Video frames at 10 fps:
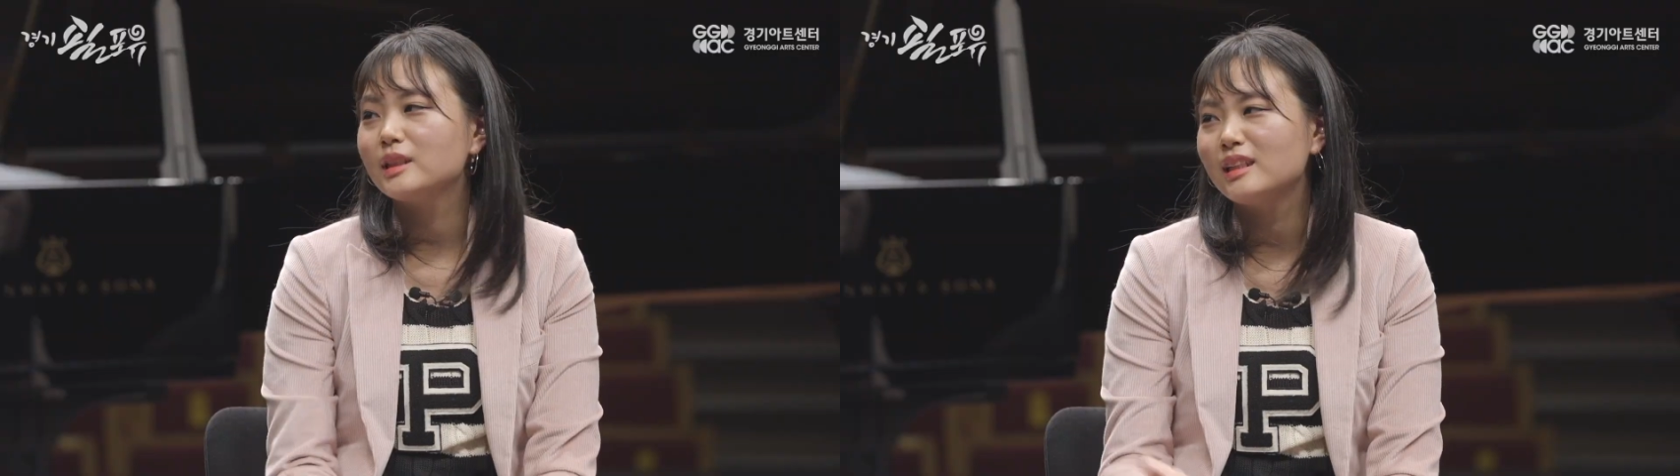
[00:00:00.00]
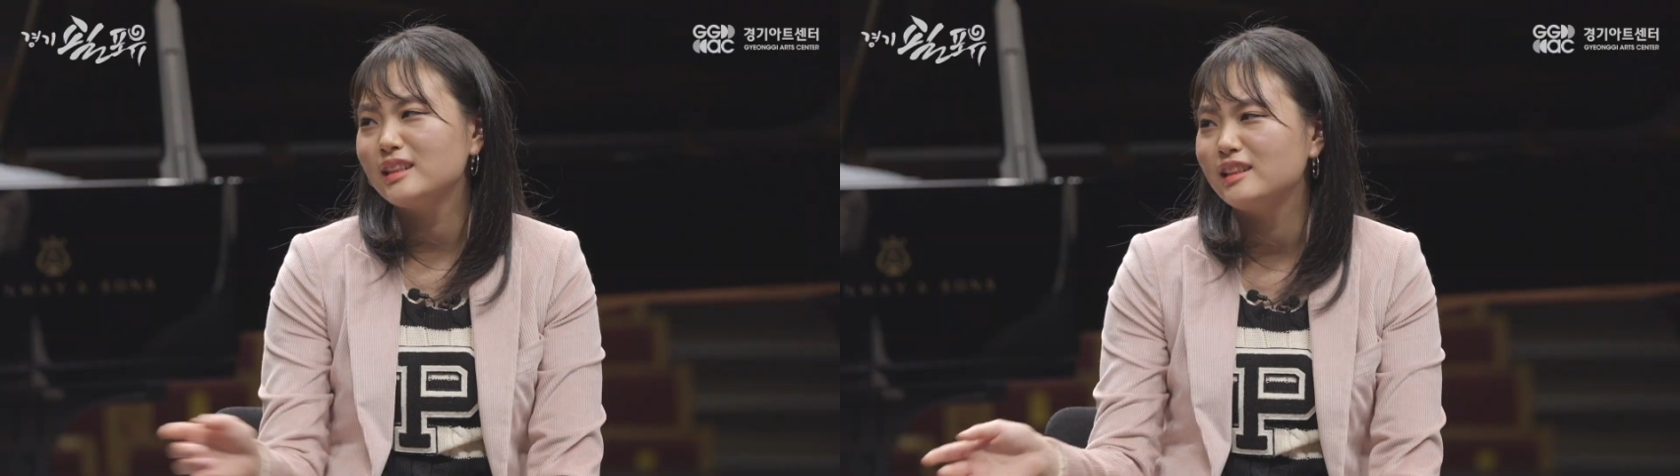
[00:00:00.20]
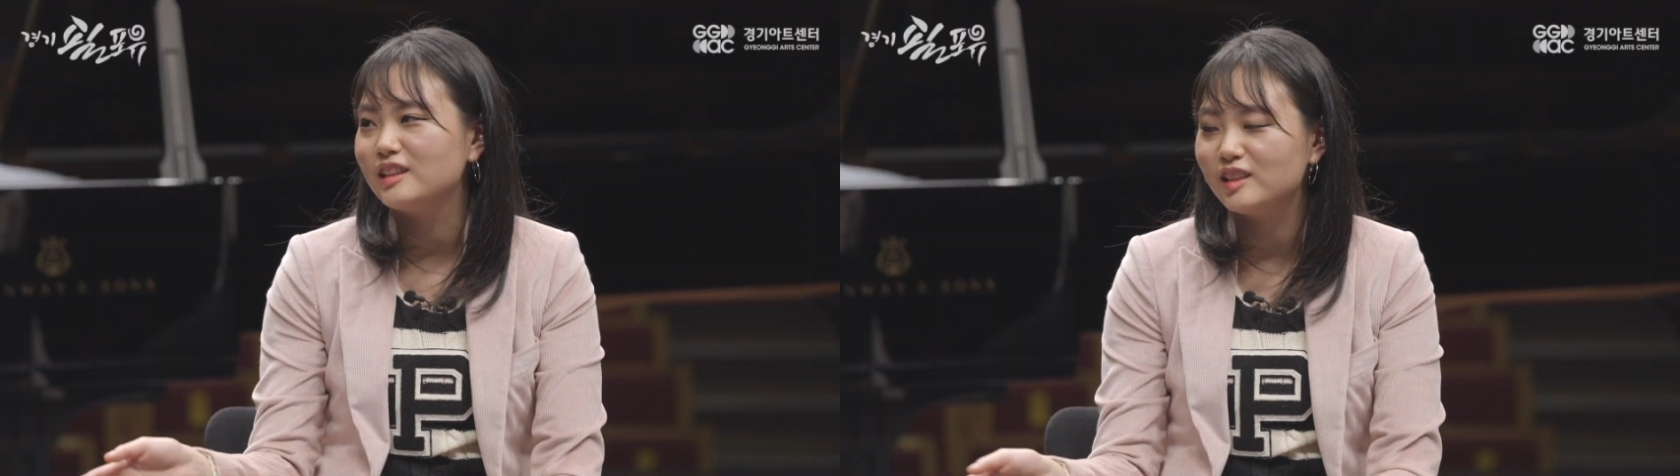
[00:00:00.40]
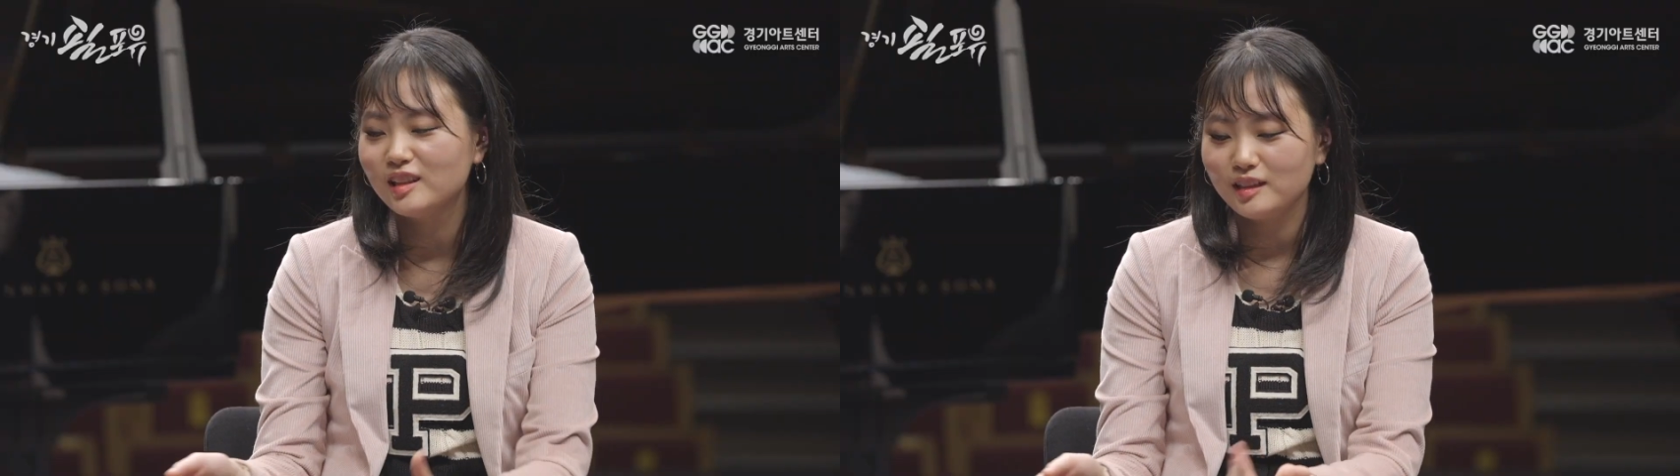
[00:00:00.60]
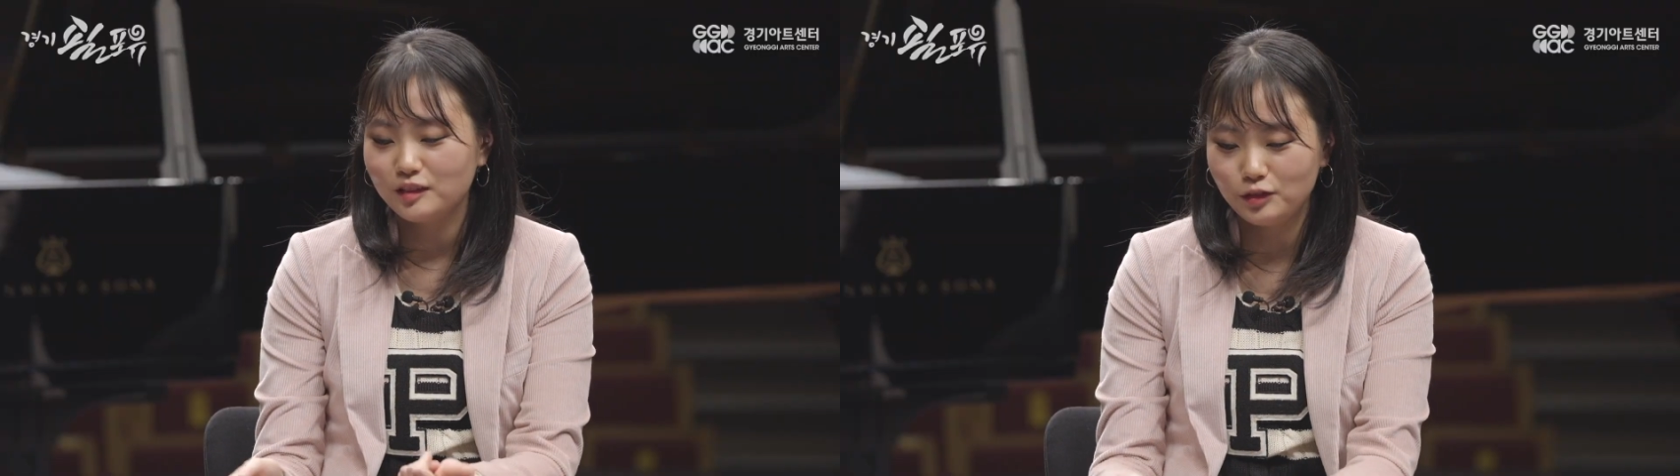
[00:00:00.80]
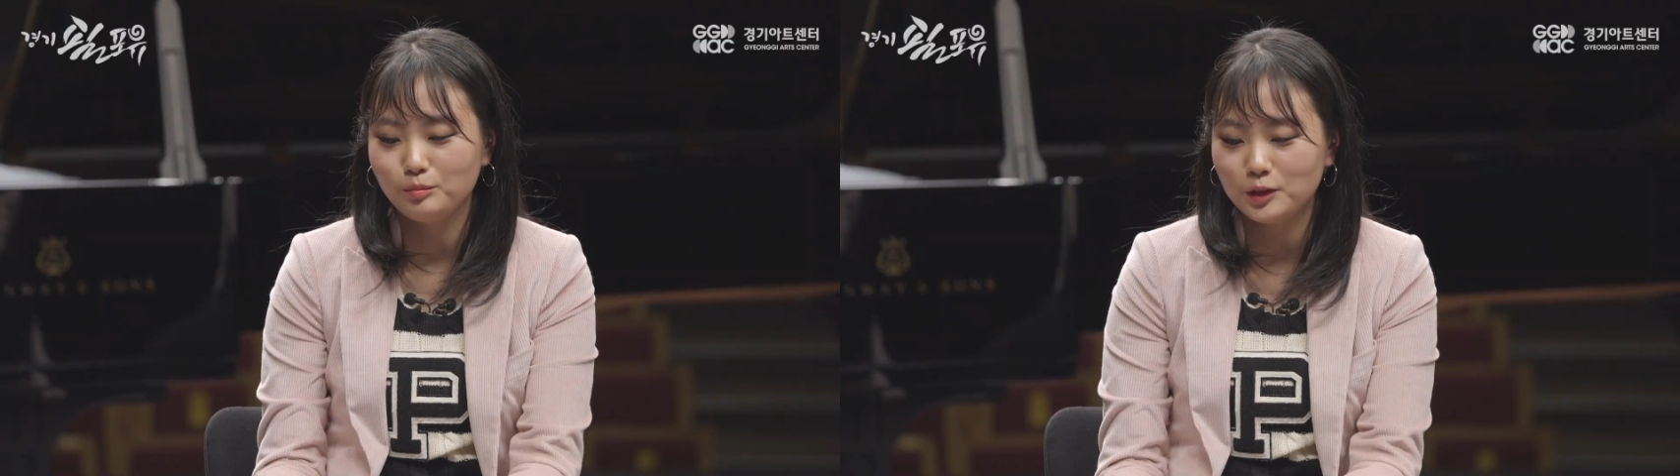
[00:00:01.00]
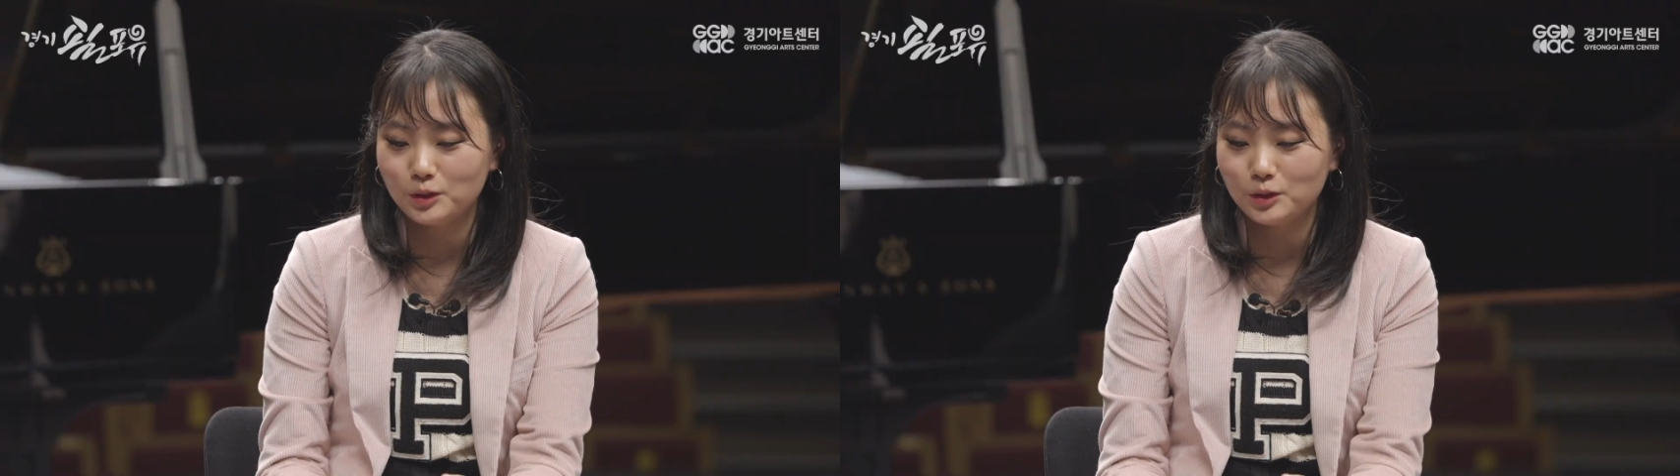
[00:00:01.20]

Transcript: 사실 트루먼